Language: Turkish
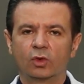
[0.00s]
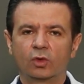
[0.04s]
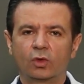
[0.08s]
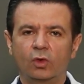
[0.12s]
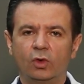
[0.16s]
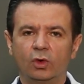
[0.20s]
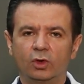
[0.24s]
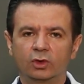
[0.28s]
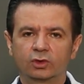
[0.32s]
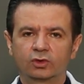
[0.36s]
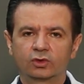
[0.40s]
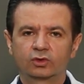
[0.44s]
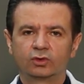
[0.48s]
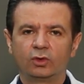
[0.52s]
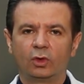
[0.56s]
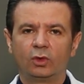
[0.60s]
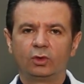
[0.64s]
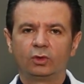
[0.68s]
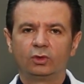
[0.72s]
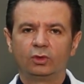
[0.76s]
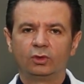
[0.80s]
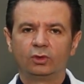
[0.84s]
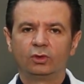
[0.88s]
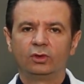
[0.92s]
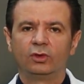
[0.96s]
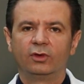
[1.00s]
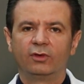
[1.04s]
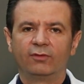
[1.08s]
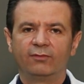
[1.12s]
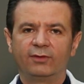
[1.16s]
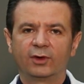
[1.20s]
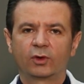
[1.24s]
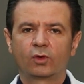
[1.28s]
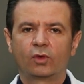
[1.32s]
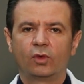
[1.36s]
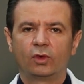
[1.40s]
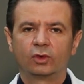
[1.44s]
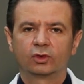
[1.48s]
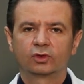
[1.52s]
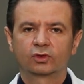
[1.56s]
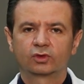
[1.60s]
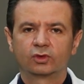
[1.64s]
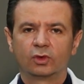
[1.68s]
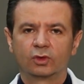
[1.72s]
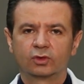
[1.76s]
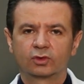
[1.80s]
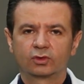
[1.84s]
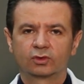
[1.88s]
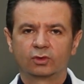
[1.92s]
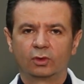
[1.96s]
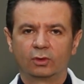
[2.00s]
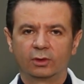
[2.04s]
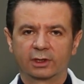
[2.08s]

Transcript: Kortizonlu ve kortizonsuz